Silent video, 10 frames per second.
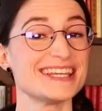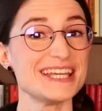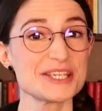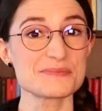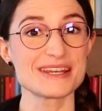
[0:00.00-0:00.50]

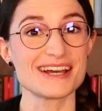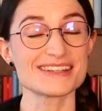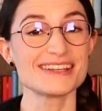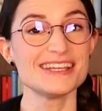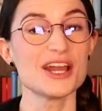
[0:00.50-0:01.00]
Ich bin
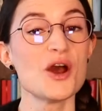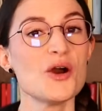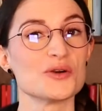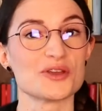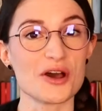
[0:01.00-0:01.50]
Nathalie
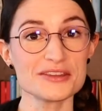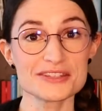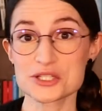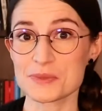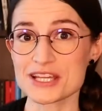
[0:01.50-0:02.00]
und
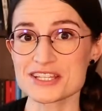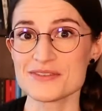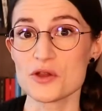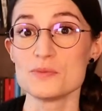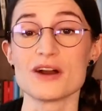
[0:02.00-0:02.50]
heute sprechen
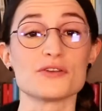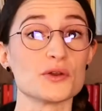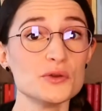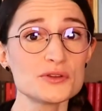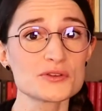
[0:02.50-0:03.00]
wir über
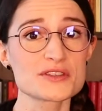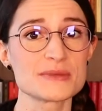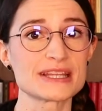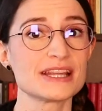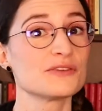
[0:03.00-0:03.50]

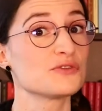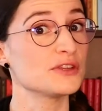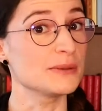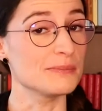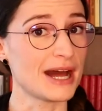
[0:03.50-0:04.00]
Verhütungsmittel für
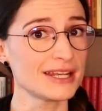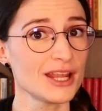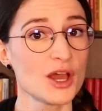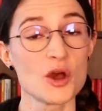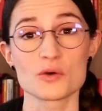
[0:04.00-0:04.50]
den Mann
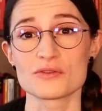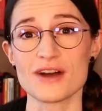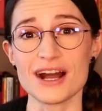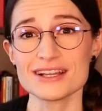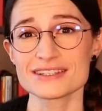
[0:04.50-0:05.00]
und
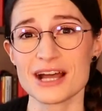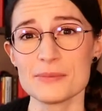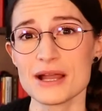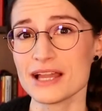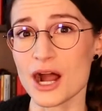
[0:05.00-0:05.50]
wagen
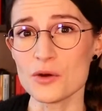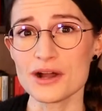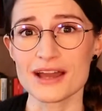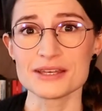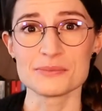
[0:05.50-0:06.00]
dabei auch
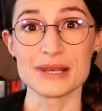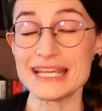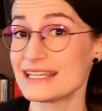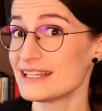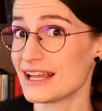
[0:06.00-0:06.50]
einen
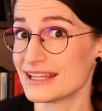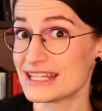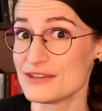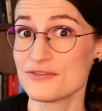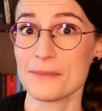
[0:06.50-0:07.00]
Blick in
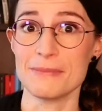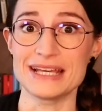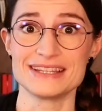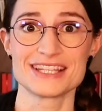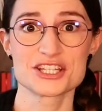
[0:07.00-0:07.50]
die
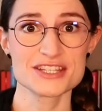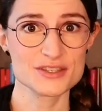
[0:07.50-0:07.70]
vermeintliche